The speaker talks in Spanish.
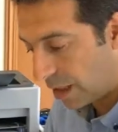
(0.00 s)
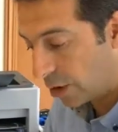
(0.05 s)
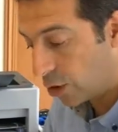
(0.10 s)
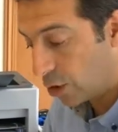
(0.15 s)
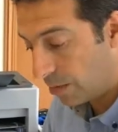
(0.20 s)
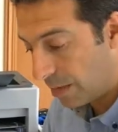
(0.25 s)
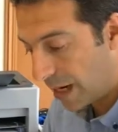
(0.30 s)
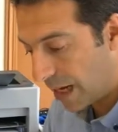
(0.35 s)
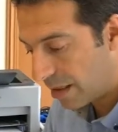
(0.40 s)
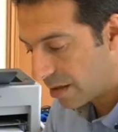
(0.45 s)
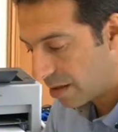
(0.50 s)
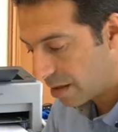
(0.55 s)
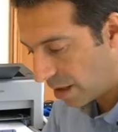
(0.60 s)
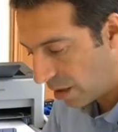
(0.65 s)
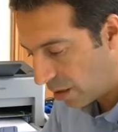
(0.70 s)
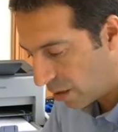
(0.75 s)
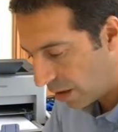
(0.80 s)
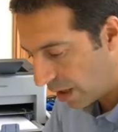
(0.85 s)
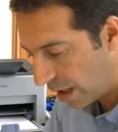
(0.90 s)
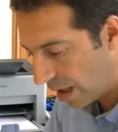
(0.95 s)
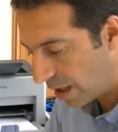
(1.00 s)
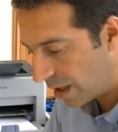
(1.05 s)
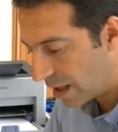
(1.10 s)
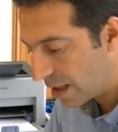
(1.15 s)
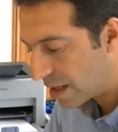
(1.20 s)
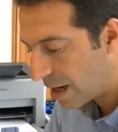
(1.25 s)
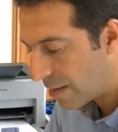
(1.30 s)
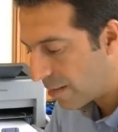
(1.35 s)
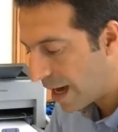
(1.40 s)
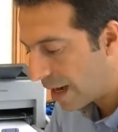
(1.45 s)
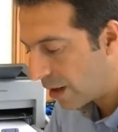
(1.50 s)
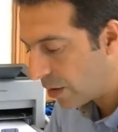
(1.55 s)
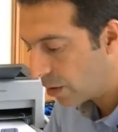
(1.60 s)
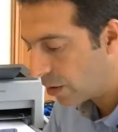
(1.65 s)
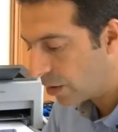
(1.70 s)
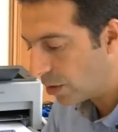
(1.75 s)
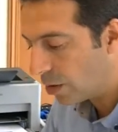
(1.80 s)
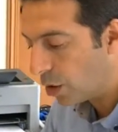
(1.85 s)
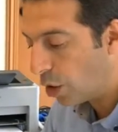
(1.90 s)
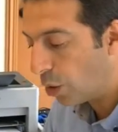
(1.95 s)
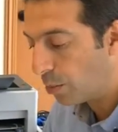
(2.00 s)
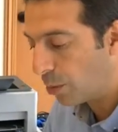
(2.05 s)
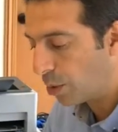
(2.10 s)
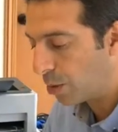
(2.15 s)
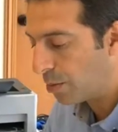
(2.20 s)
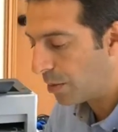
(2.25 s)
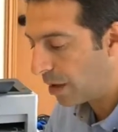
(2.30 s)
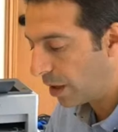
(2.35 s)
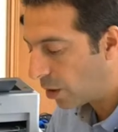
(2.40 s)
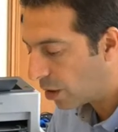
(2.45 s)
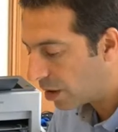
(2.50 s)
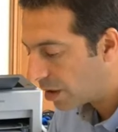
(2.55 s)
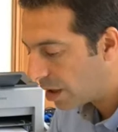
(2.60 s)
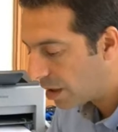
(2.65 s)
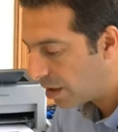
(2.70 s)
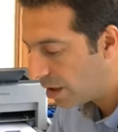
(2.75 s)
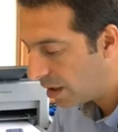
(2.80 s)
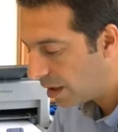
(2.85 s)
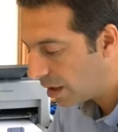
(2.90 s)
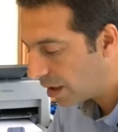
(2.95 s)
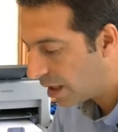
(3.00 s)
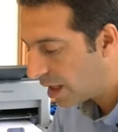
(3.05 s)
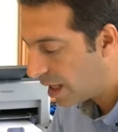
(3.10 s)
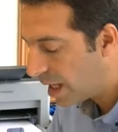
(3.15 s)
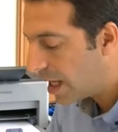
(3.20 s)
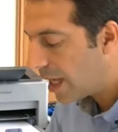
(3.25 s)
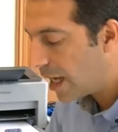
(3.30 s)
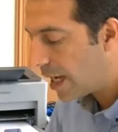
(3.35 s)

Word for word: Tomad, señora, esa mano, o por mejor decir,